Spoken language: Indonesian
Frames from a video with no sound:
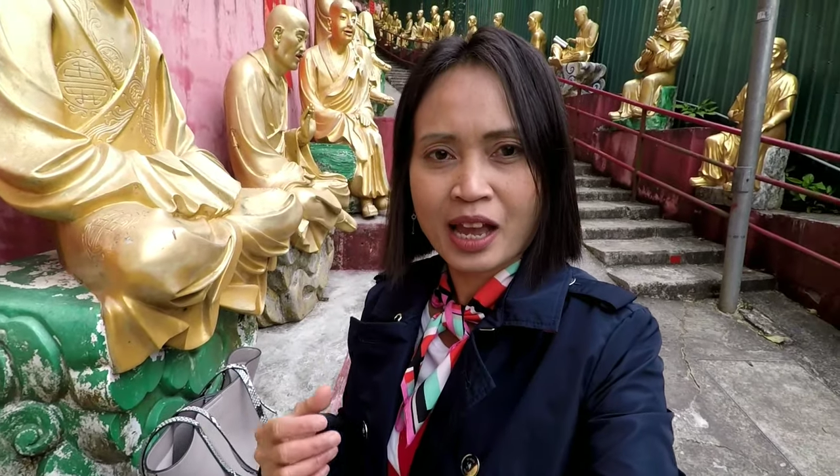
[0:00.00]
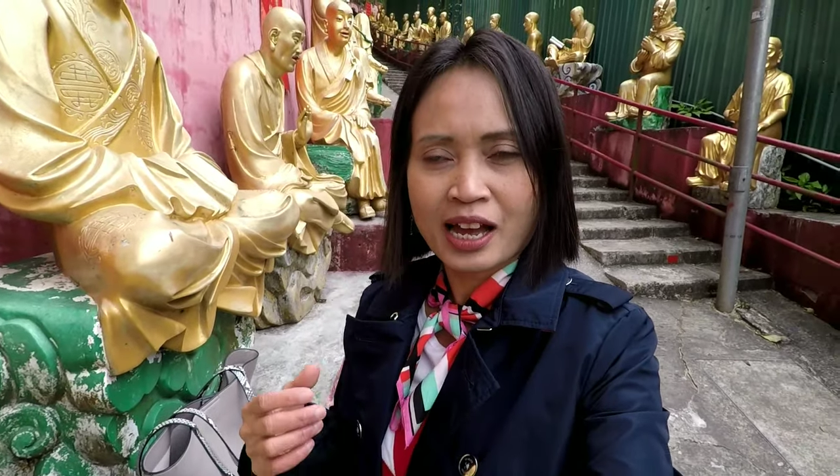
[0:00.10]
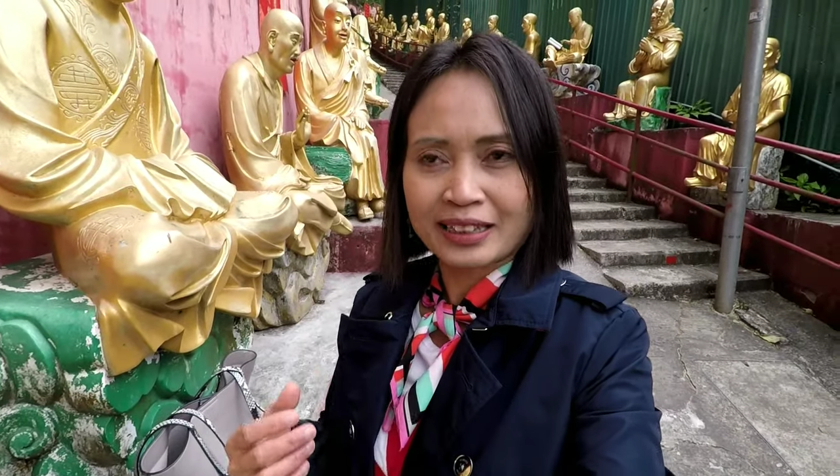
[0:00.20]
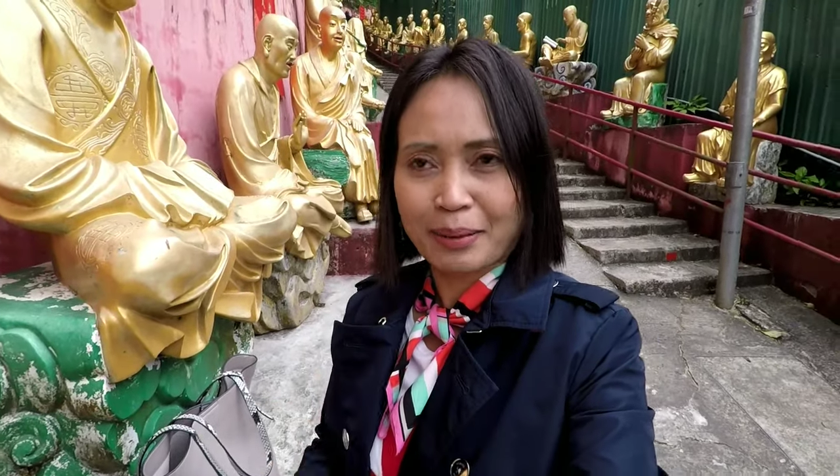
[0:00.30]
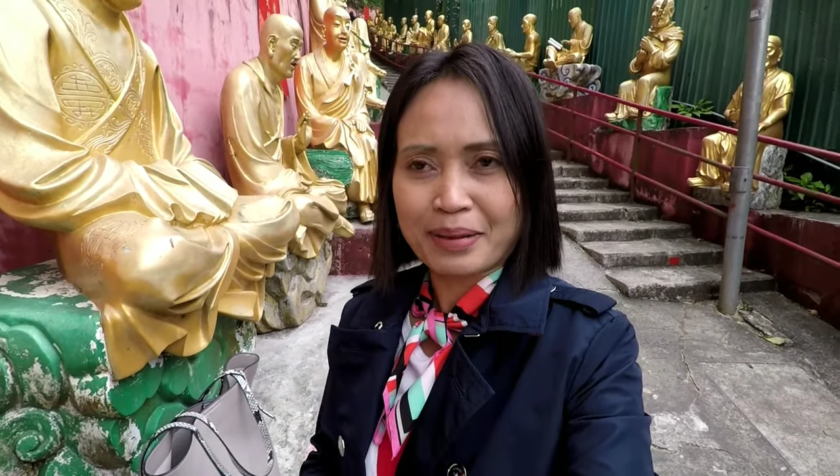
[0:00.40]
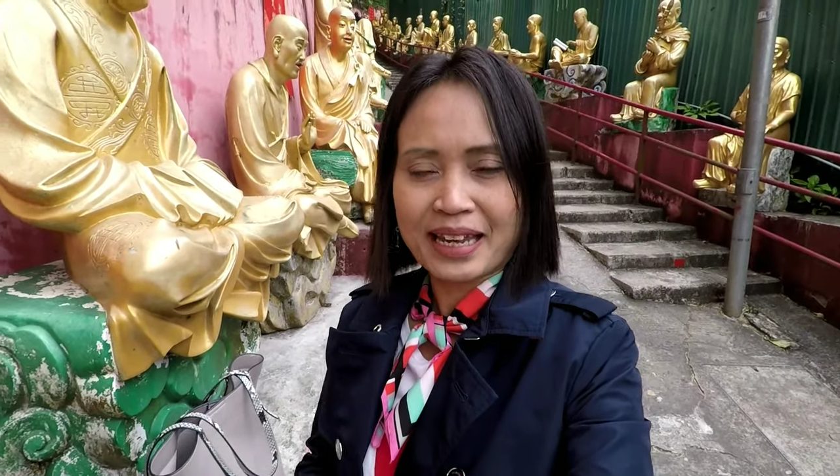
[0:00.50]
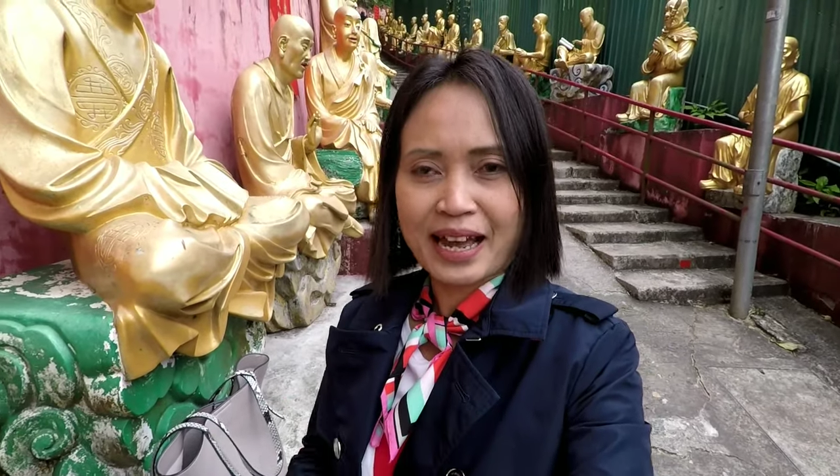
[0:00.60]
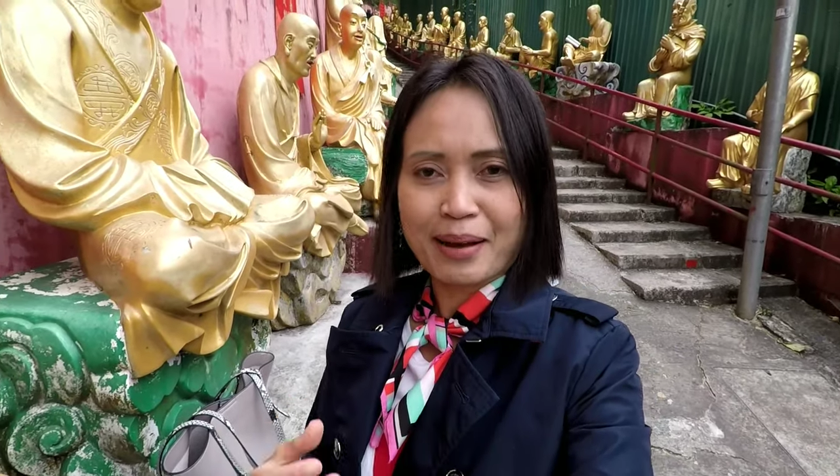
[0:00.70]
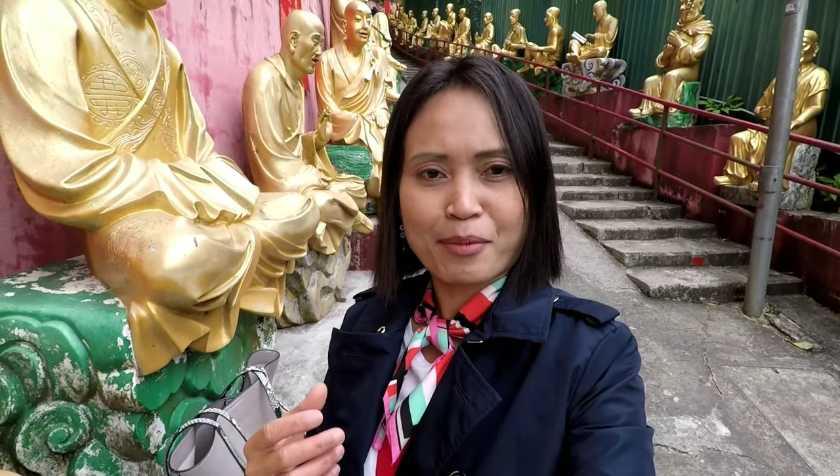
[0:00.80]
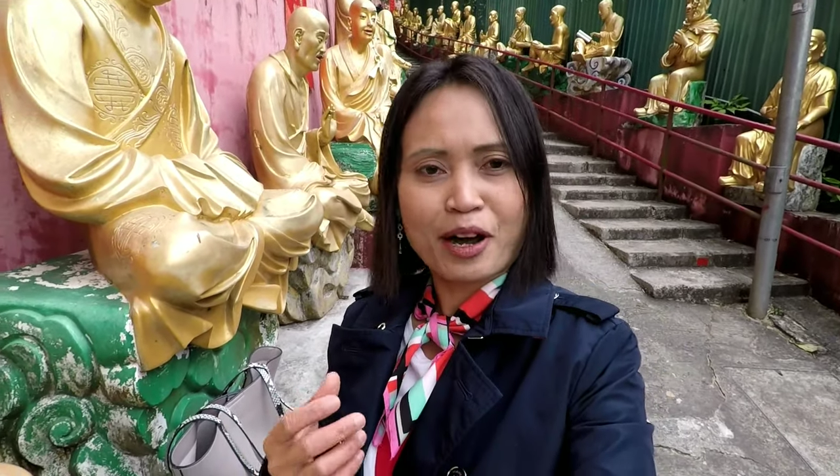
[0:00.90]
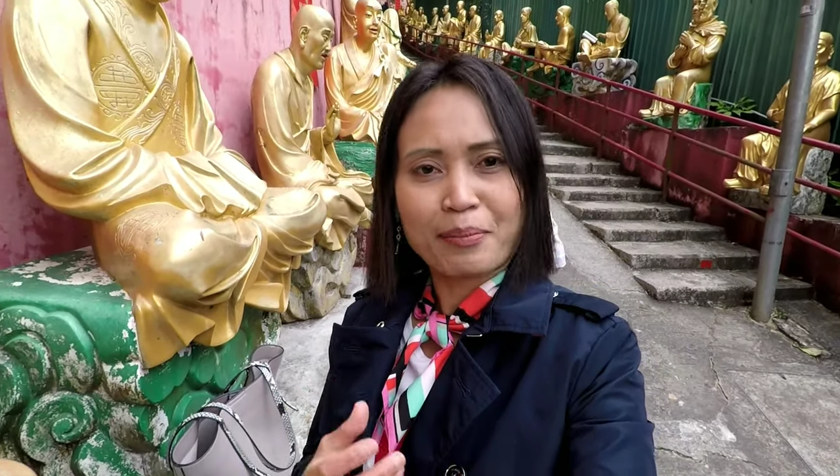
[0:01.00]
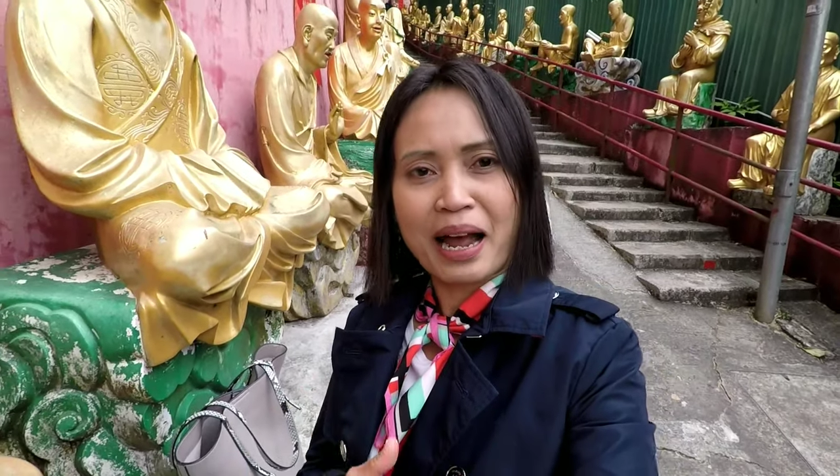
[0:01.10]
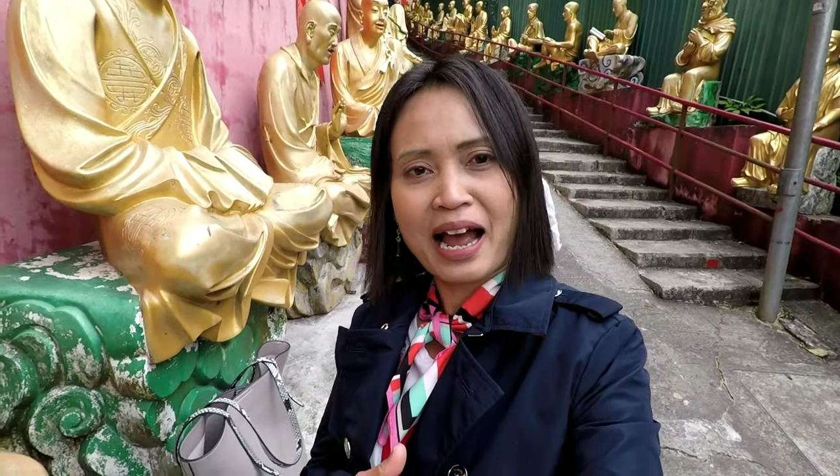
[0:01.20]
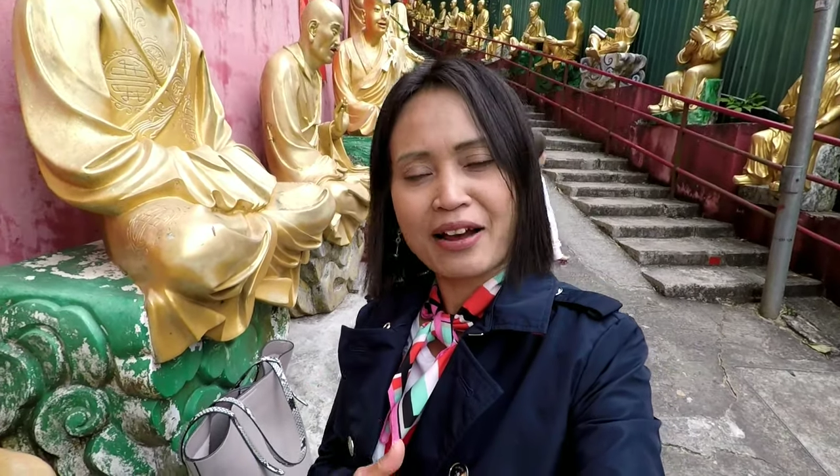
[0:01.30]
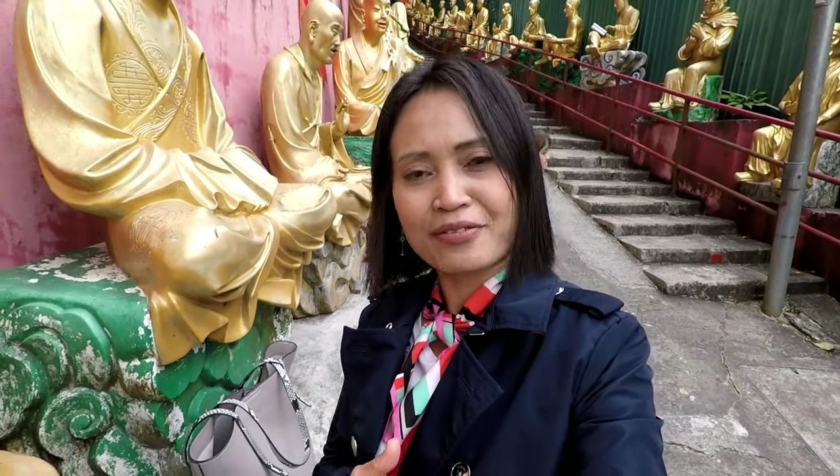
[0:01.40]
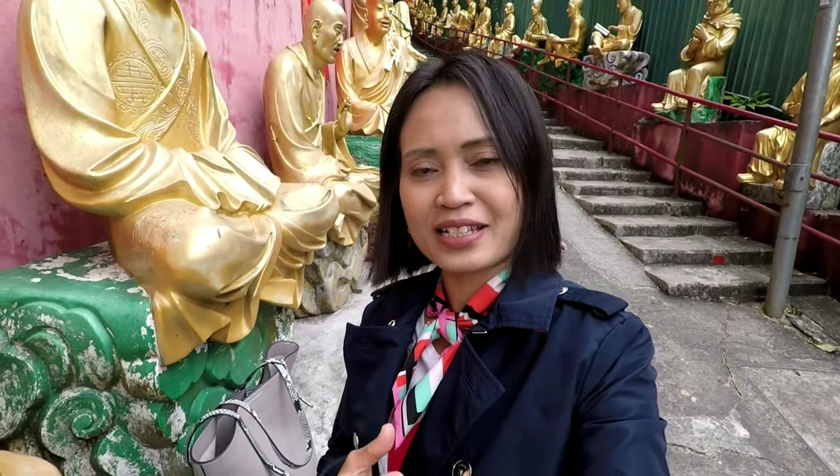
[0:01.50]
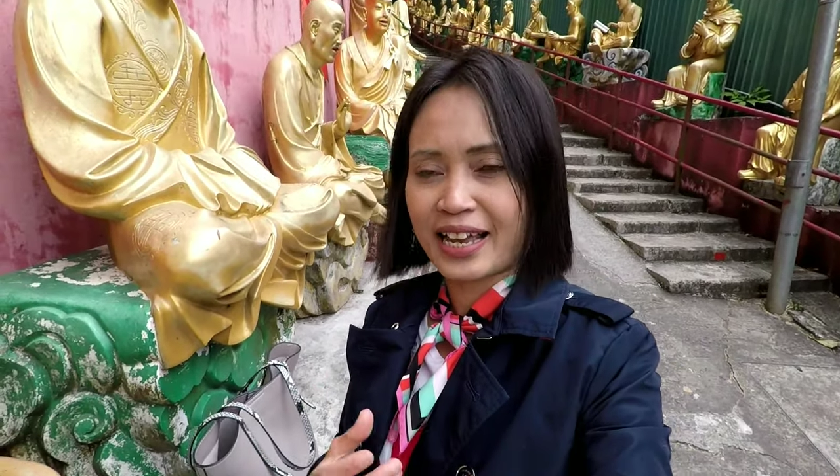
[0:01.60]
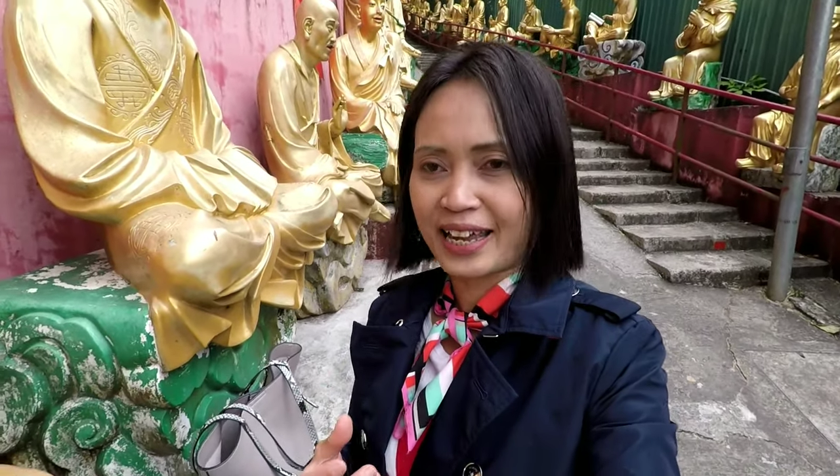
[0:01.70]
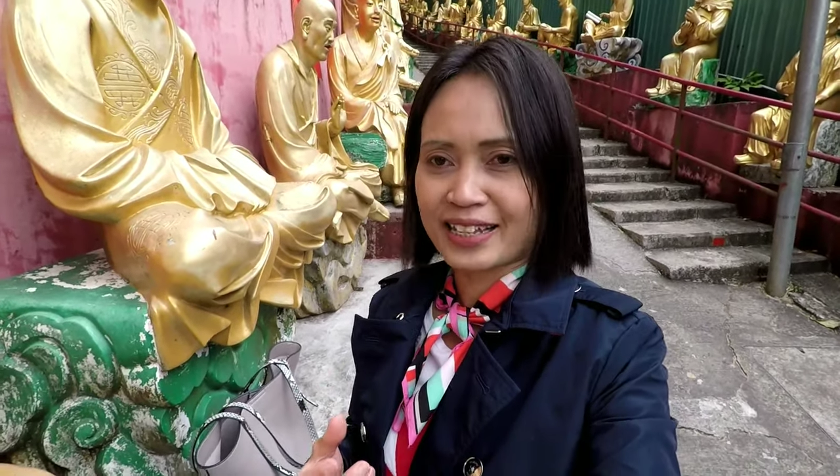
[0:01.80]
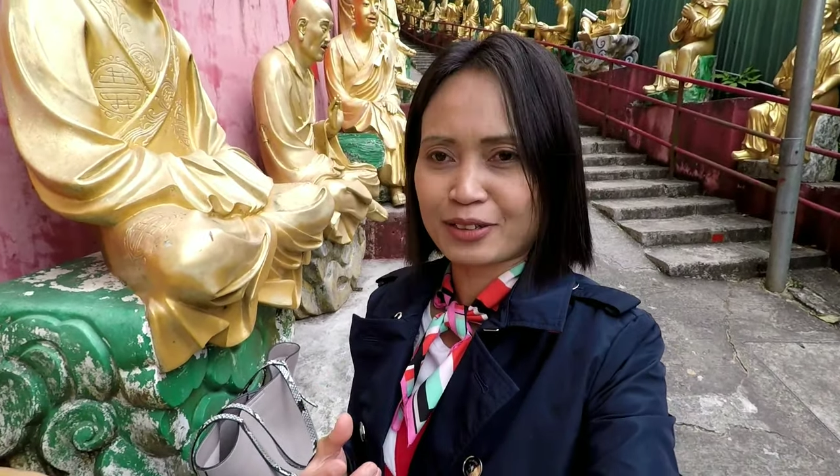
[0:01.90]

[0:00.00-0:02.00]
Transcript: tapi ya mohon maaf saya itu